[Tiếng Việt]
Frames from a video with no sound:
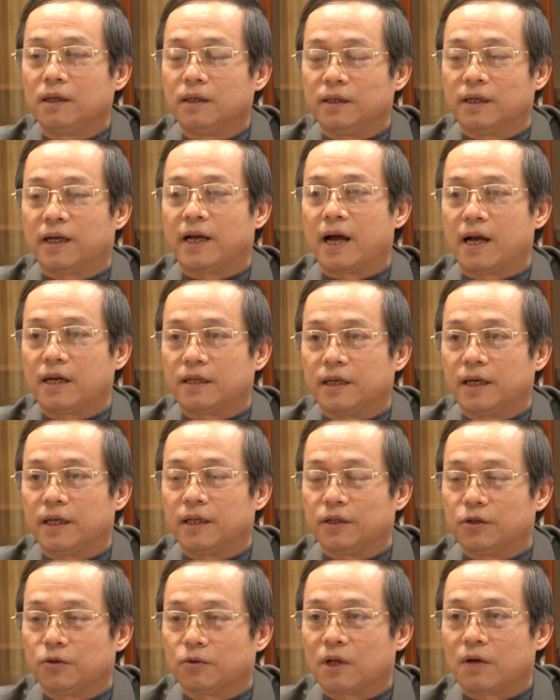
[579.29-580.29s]
những cái hạn chế
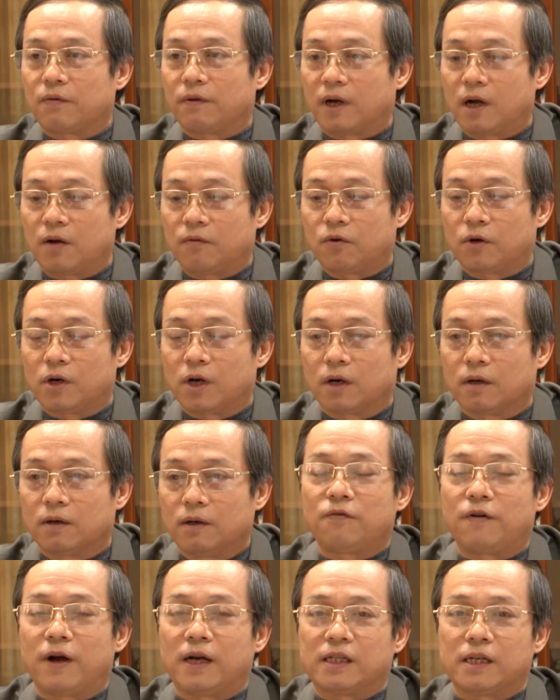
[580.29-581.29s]
thì chúng ta phải khắc phục được
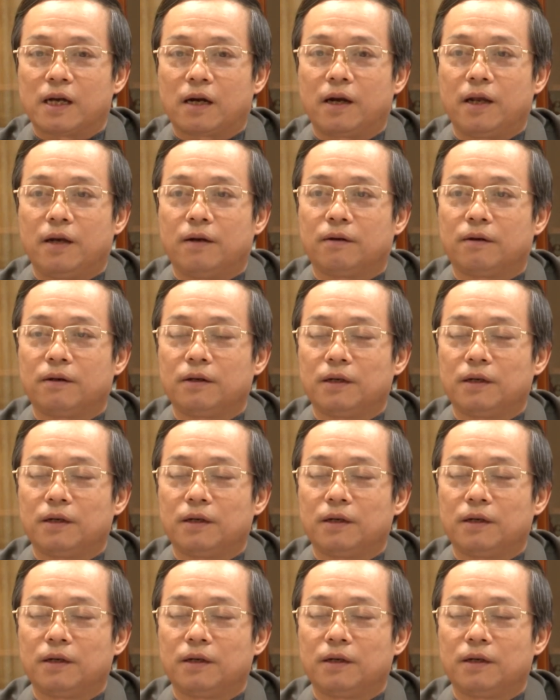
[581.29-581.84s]
phải xác định